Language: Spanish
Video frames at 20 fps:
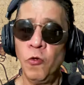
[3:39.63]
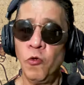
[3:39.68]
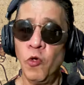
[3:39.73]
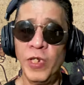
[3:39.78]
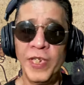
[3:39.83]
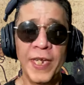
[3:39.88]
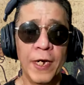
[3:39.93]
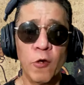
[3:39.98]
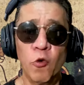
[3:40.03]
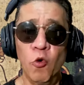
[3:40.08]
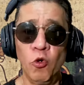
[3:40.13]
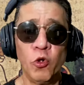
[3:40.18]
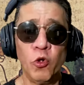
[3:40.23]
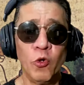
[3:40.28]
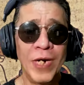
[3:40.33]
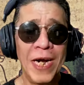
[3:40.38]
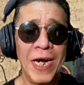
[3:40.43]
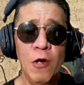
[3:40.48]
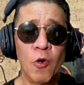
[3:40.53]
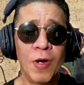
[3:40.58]
Nuestras
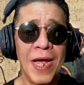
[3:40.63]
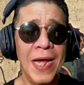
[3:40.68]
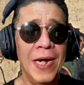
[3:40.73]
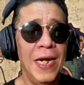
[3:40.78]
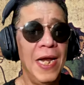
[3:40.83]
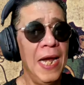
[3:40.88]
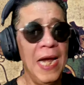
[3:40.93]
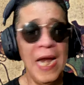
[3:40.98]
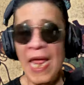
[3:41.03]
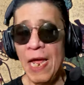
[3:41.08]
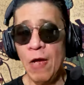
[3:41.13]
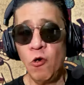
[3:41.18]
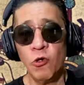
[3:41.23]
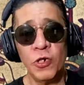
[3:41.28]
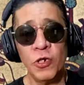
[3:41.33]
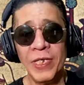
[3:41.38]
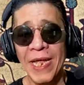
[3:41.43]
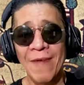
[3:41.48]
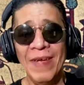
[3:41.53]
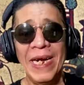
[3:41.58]
culturas locales,
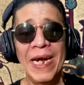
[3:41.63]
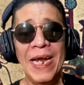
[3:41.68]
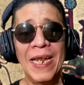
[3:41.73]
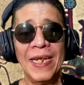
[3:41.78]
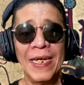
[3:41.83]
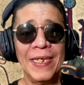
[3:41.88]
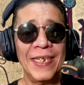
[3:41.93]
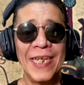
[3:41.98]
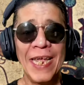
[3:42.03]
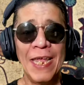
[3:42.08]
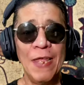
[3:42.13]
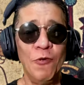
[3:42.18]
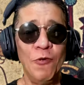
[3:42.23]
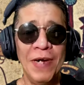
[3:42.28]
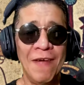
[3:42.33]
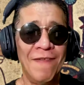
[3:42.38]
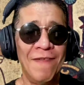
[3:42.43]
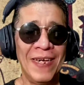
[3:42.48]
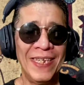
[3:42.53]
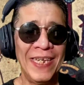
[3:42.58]
lejos de haber alcanzado
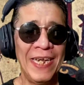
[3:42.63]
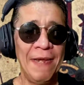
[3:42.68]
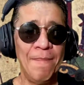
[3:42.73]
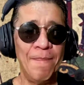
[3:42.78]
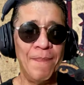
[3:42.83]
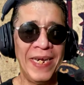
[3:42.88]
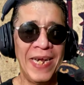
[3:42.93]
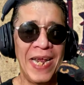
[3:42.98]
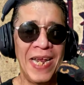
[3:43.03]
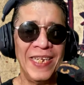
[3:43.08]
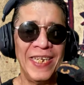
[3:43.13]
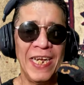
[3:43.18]
una fase imperial,